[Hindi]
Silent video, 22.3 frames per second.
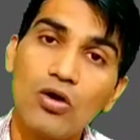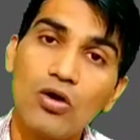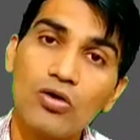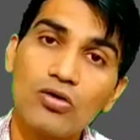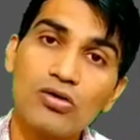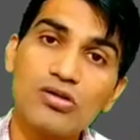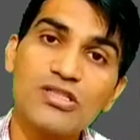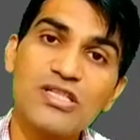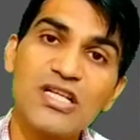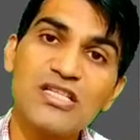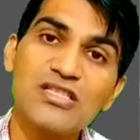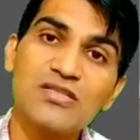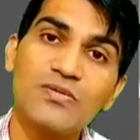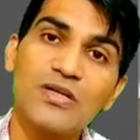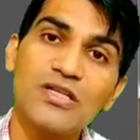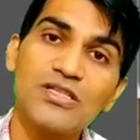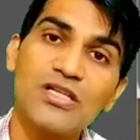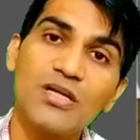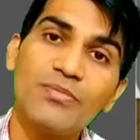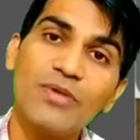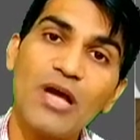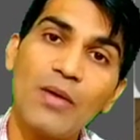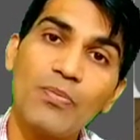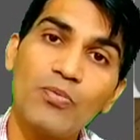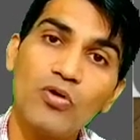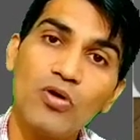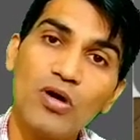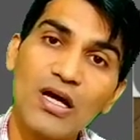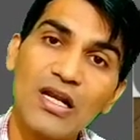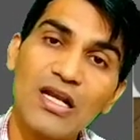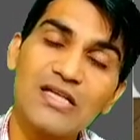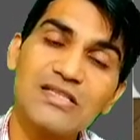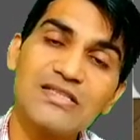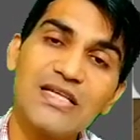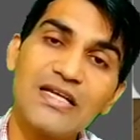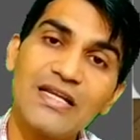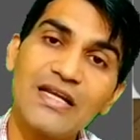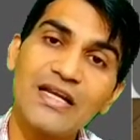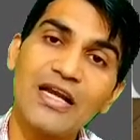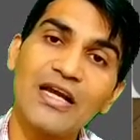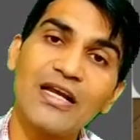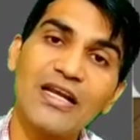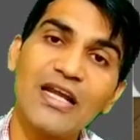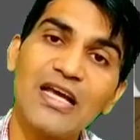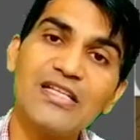ऑटो सेल्स मास्टर में आपको अलग से
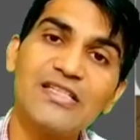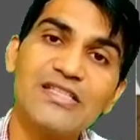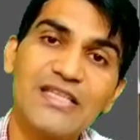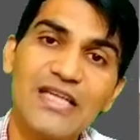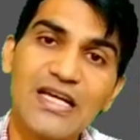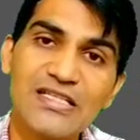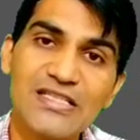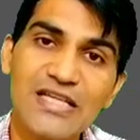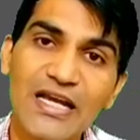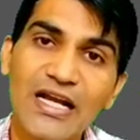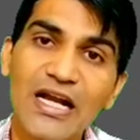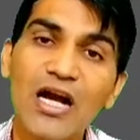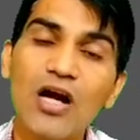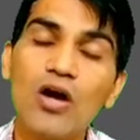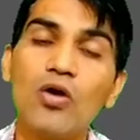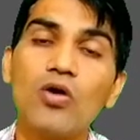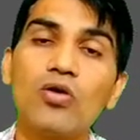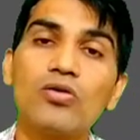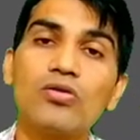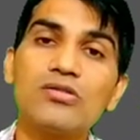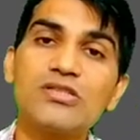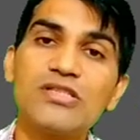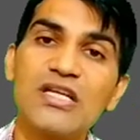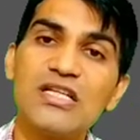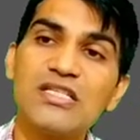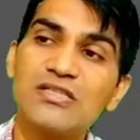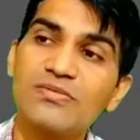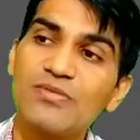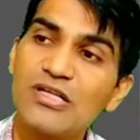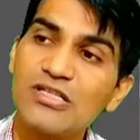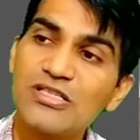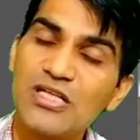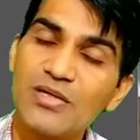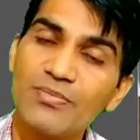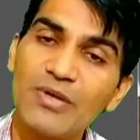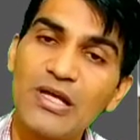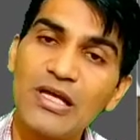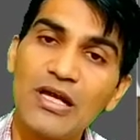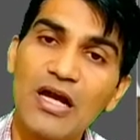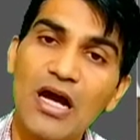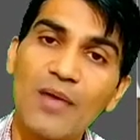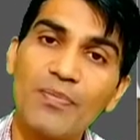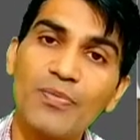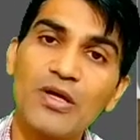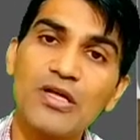रिकॉग्नाइज किया जाएगा ऑटो सेल्स मास्टर
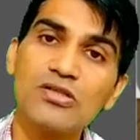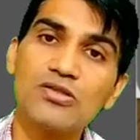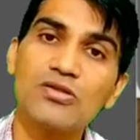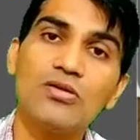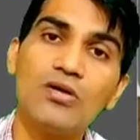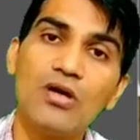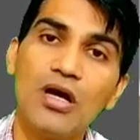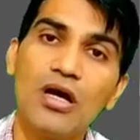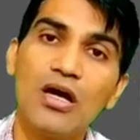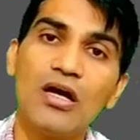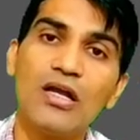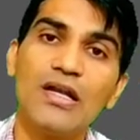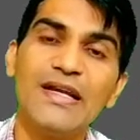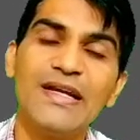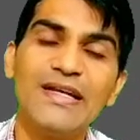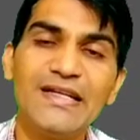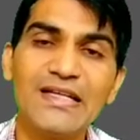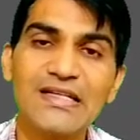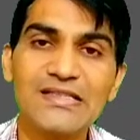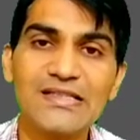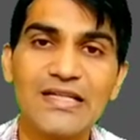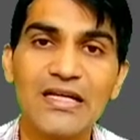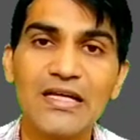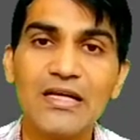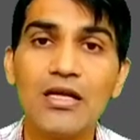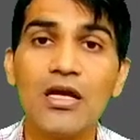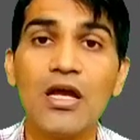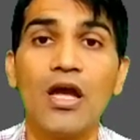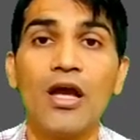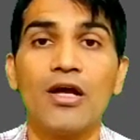में आपके जो लीडर्स हैं